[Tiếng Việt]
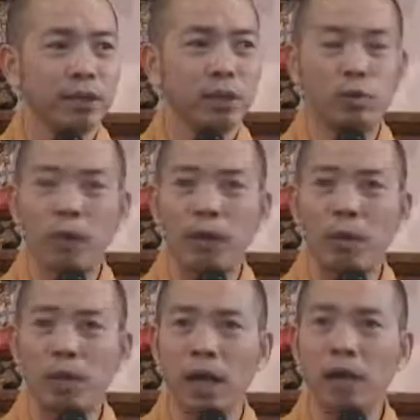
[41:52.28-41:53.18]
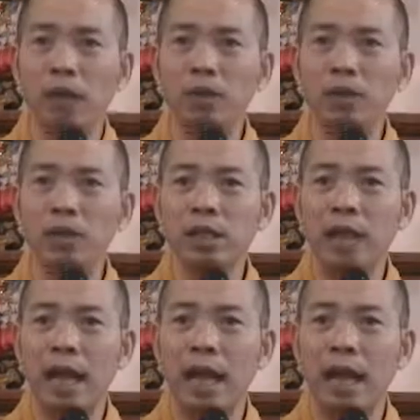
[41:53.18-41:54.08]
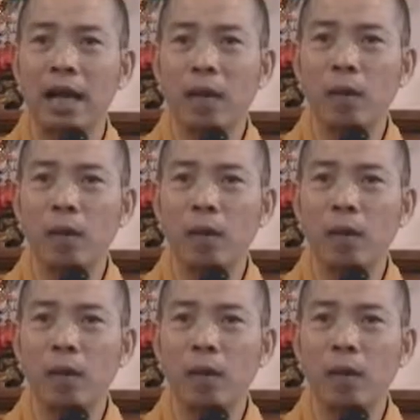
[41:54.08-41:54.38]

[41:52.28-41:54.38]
Chứ chúng ta không thể giống như người ta